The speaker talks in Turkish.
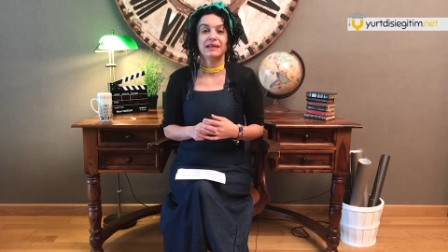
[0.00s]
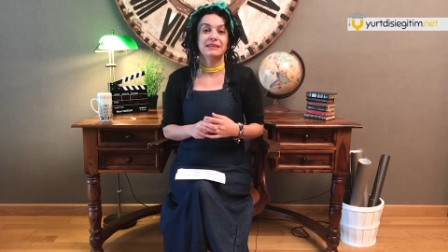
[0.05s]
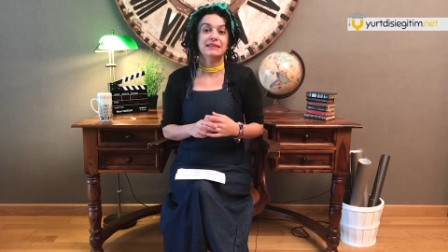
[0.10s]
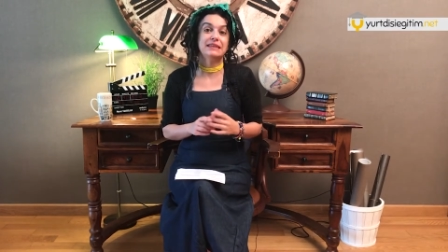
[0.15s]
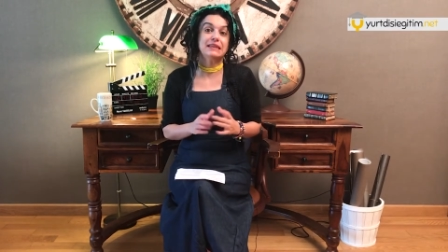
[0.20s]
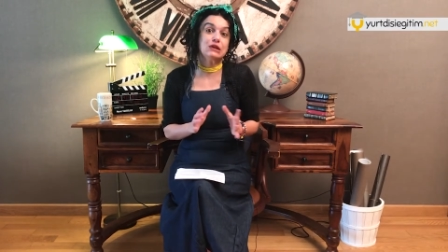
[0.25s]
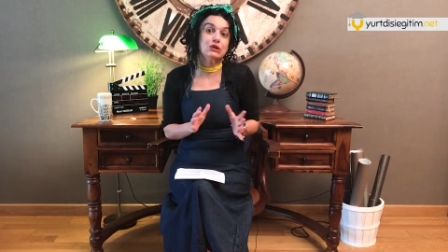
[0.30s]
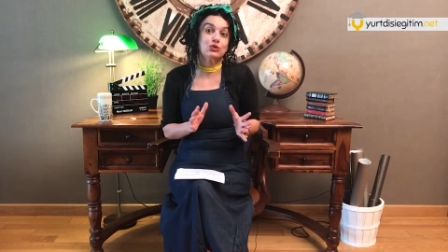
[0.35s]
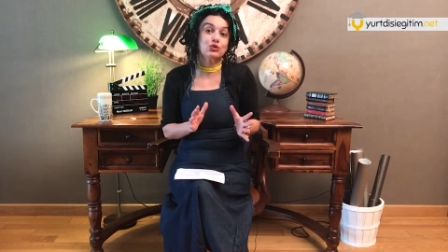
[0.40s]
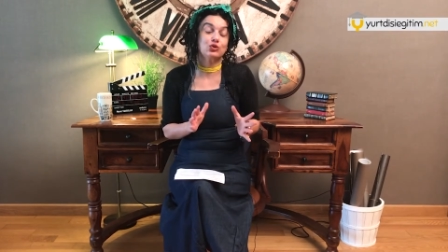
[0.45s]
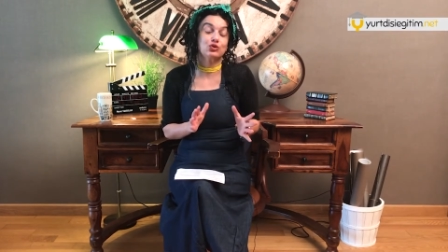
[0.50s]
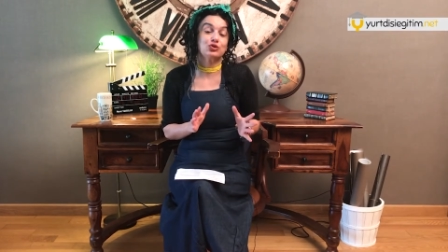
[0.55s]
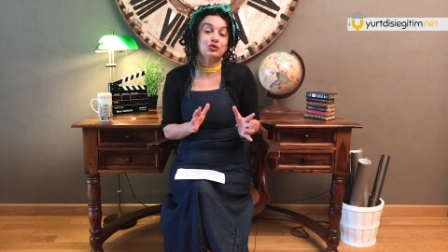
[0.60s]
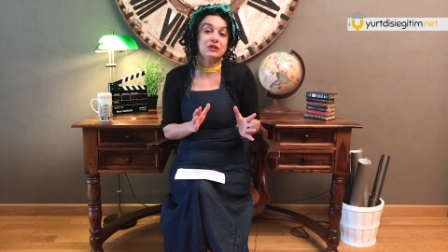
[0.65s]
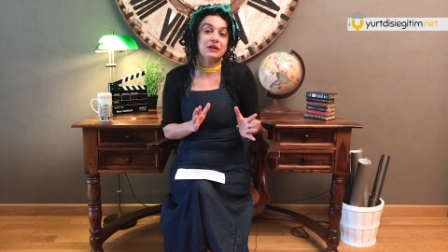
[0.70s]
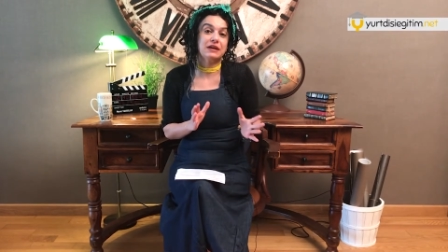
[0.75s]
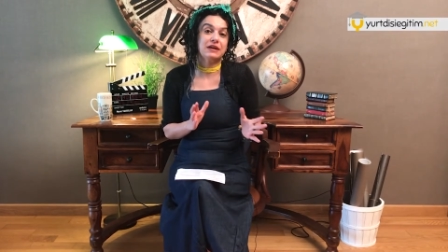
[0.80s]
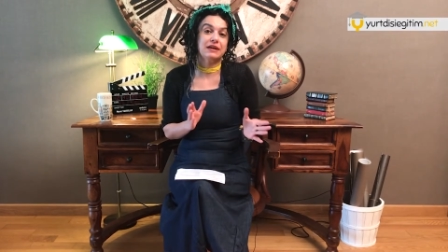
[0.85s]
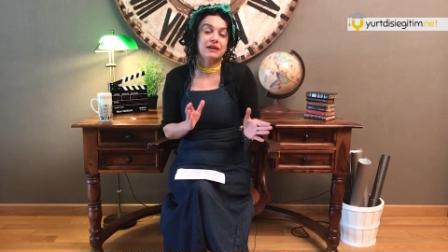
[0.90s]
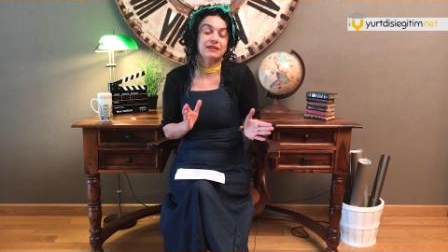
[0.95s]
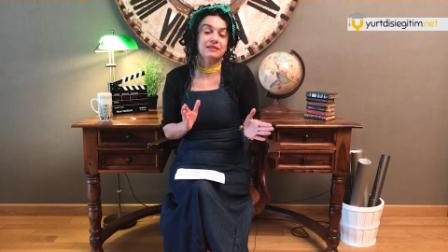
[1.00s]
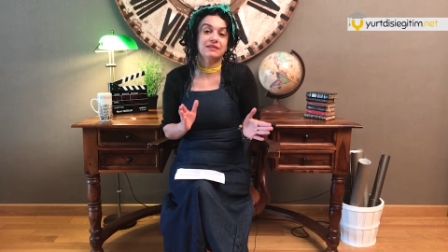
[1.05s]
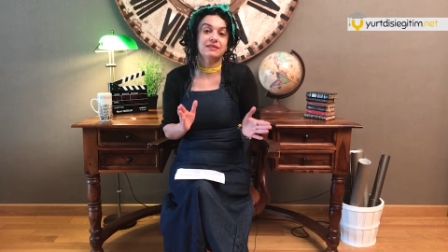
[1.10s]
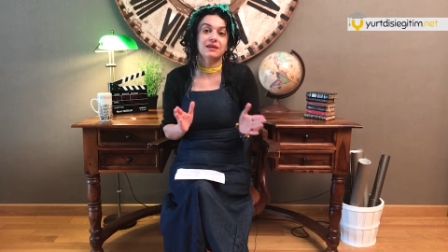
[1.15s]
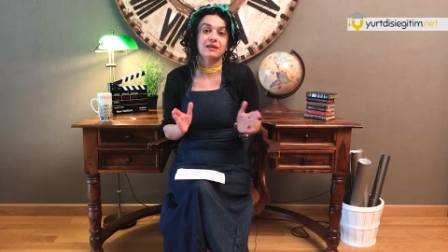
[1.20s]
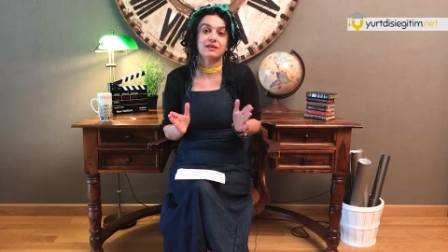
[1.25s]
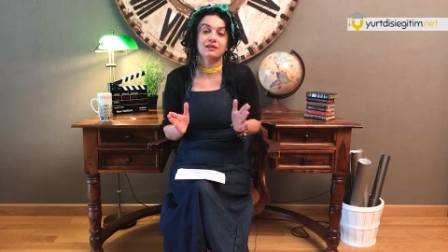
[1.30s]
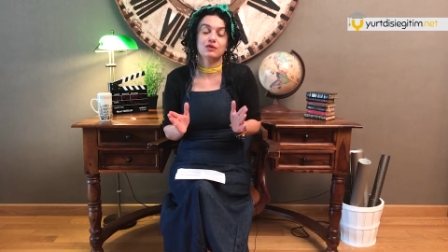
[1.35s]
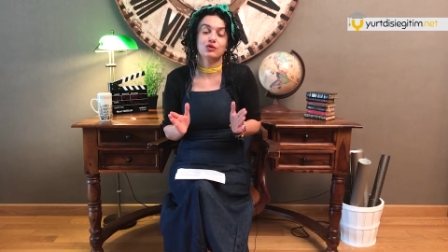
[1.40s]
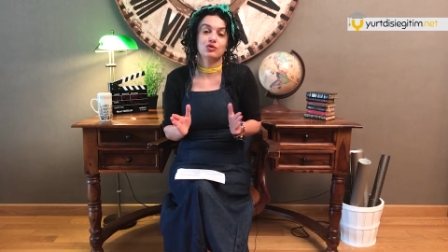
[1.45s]
Dil okulunda herhalde
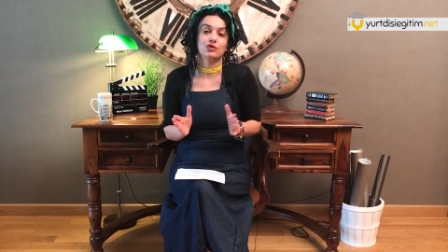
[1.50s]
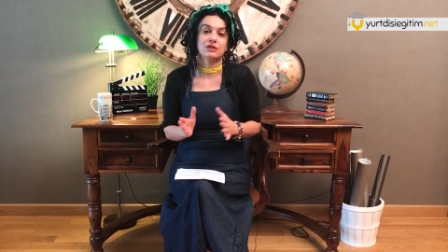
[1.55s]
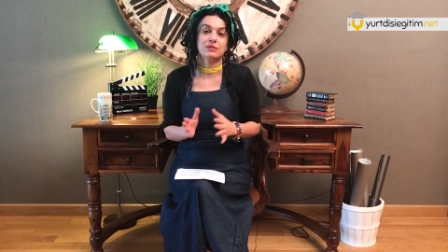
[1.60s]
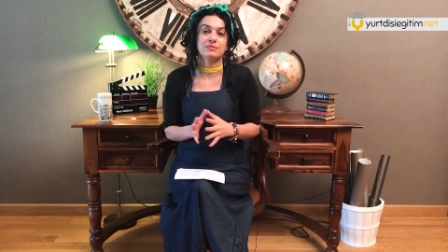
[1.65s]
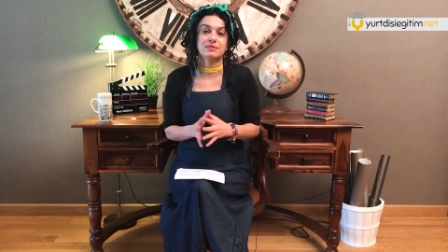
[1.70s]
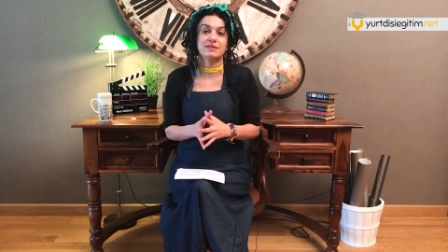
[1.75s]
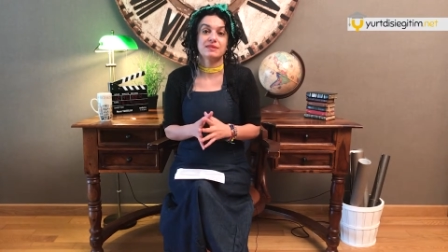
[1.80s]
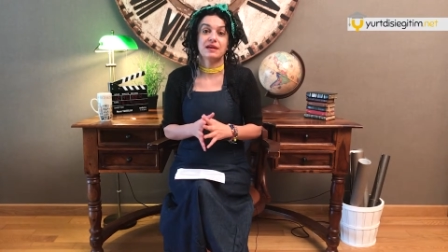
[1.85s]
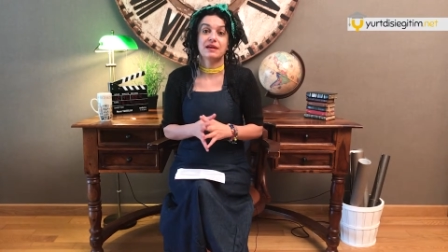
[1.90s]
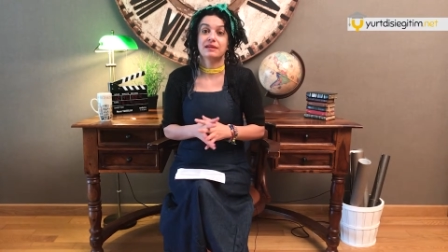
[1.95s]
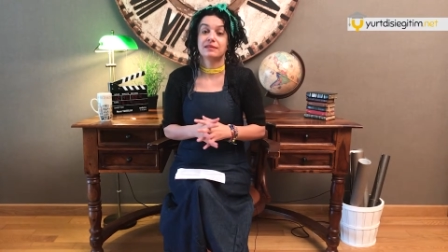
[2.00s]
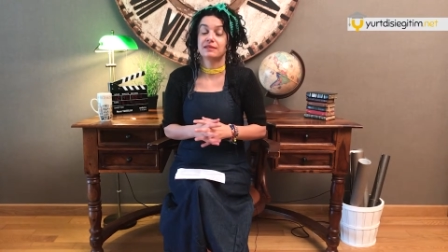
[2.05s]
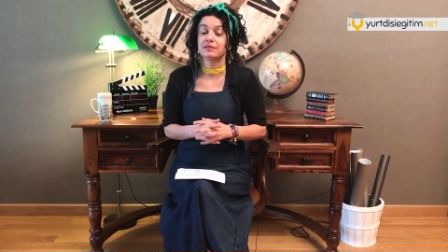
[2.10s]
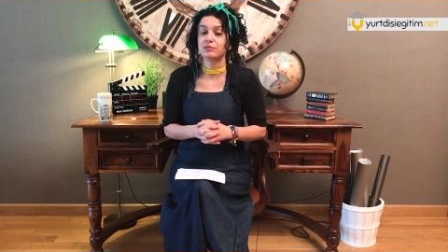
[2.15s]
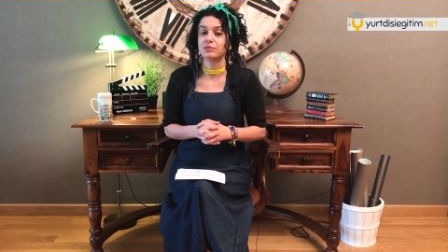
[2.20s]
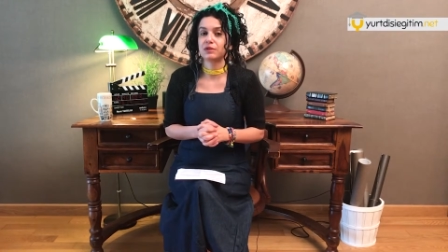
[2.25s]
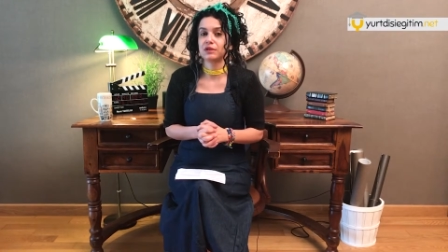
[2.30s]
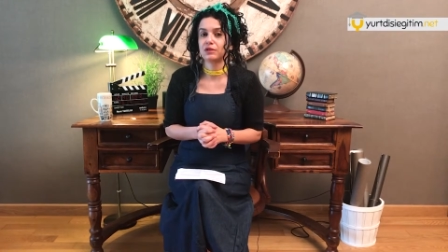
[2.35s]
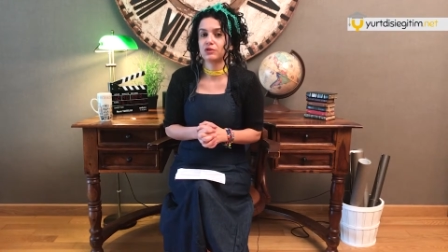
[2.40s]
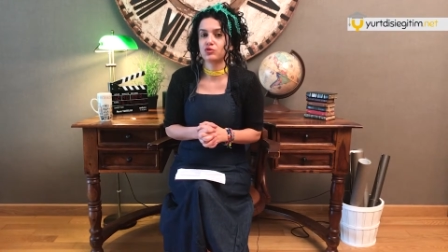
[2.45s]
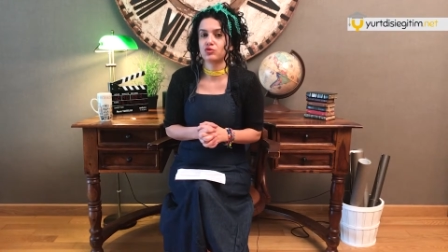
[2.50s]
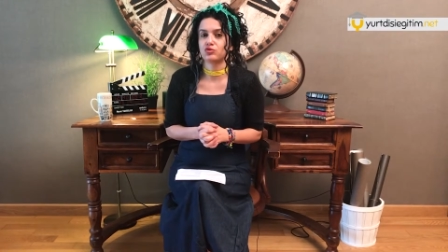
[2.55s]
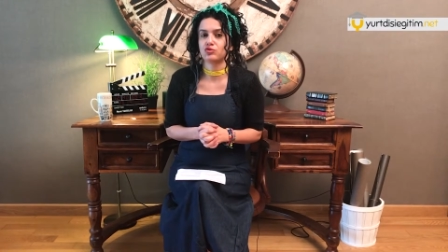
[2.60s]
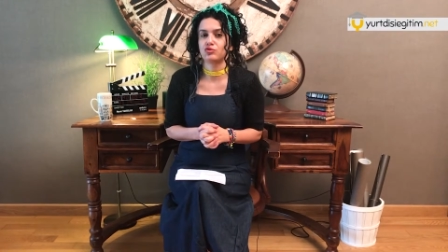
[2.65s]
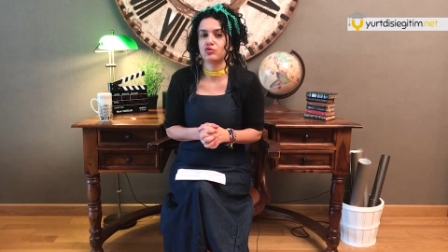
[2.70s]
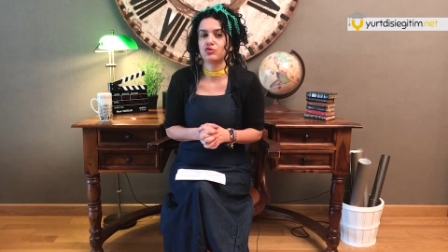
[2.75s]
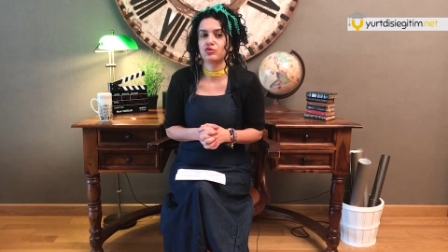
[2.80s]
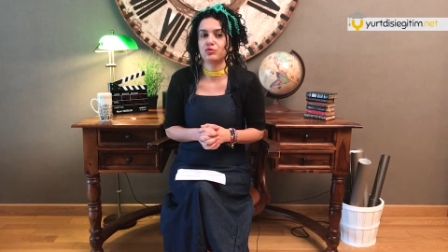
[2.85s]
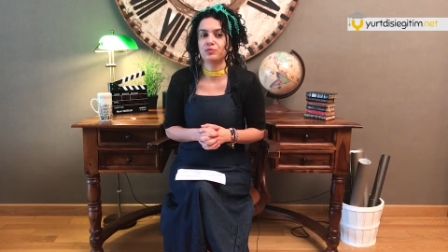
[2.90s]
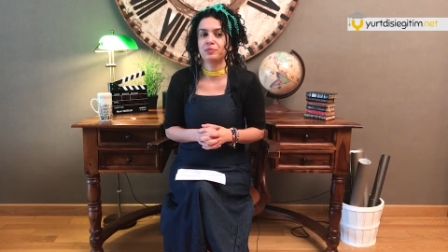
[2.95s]
daha da önemserdim diye
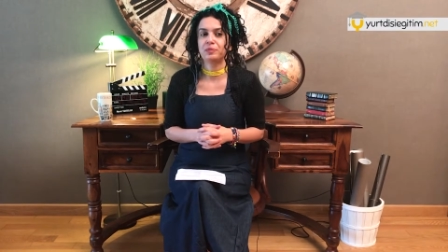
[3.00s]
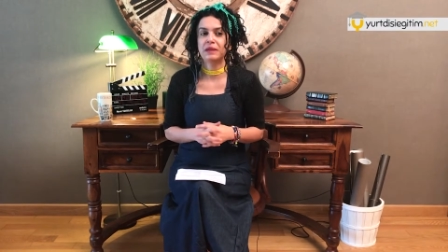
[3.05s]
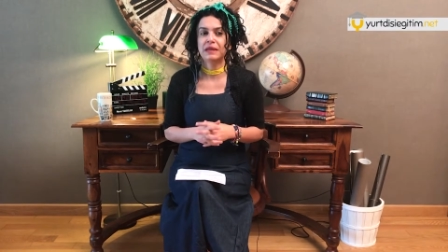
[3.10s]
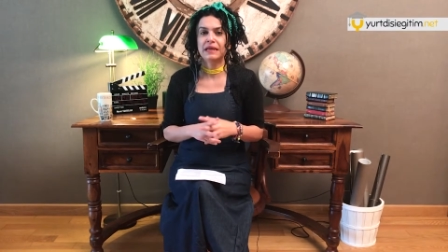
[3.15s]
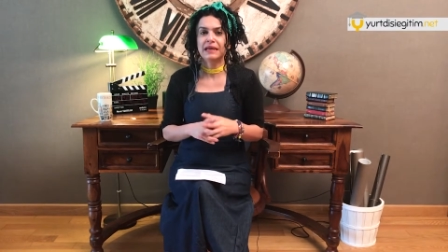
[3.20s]
düşünüyorum.